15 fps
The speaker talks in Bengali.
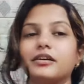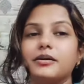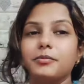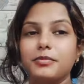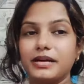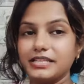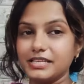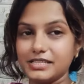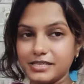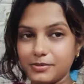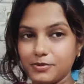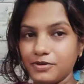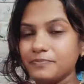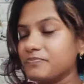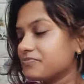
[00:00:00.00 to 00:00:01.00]
বাজারে যাব
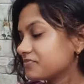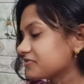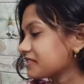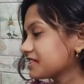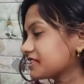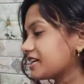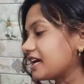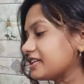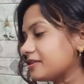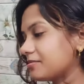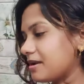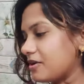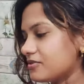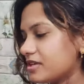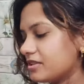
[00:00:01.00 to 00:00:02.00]
সাইডে
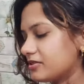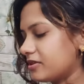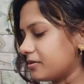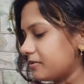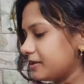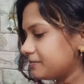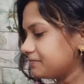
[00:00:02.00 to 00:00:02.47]
ব্লাউজ আনতে হবে